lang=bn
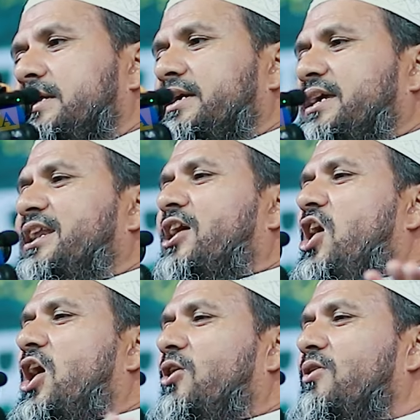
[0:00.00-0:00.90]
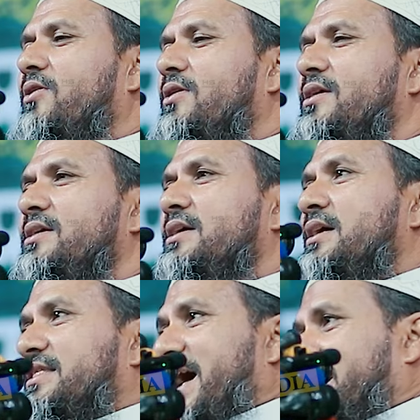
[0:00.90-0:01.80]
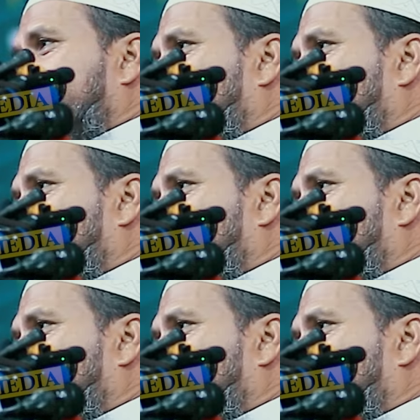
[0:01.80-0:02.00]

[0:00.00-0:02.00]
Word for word: ঠিক কিনা কম তারে